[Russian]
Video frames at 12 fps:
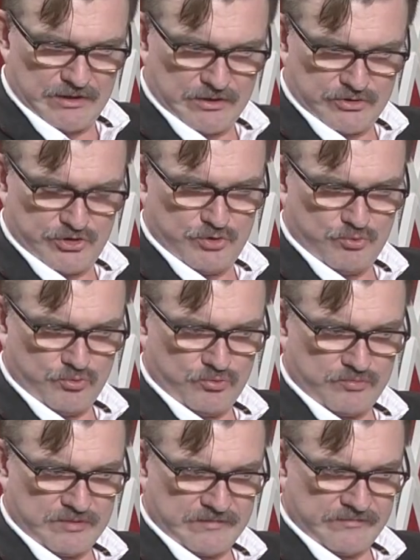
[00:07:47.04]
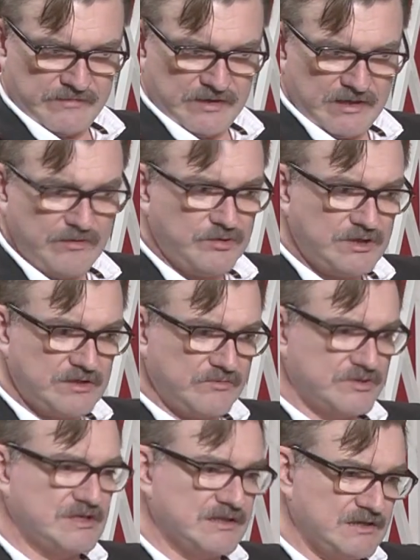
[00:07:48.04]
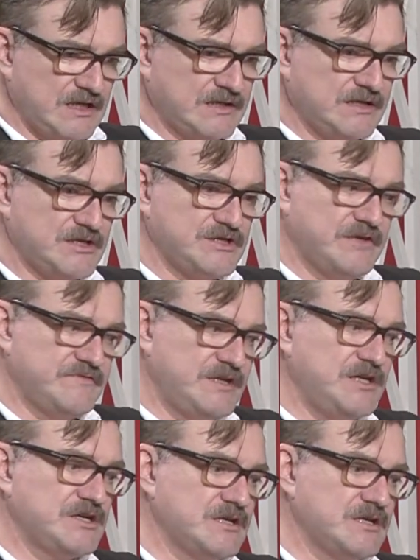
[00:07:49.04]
к чему. И вот эта вот тогдашняя встреча,